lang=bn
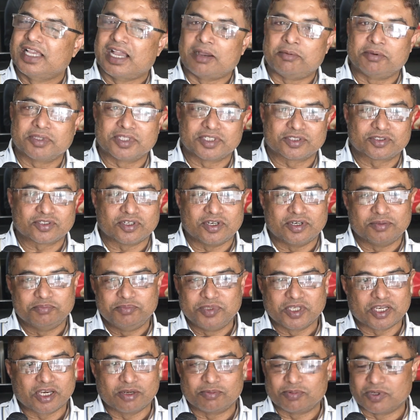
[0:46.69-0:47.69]
আমাদের তো
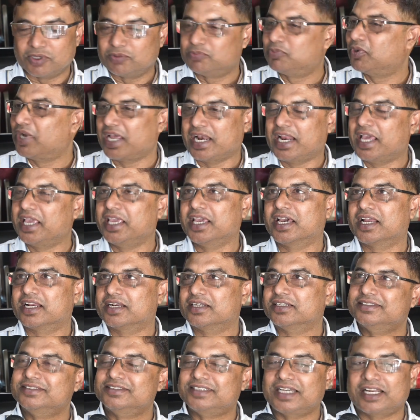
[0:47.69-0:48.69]
বিকল্প উপায় নাই আর
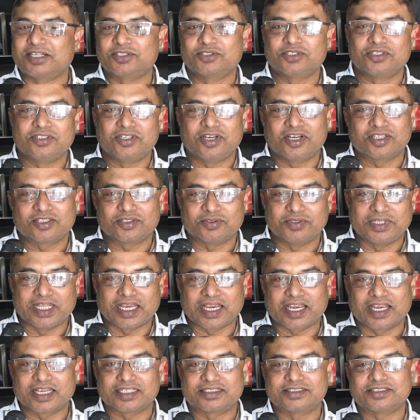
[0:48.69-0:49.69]
যার জন্য হয়তো
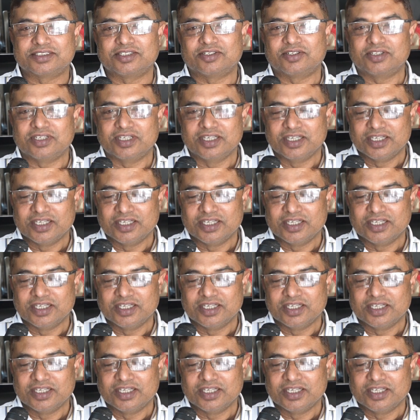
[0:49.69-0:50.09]
দেখা গেছে যে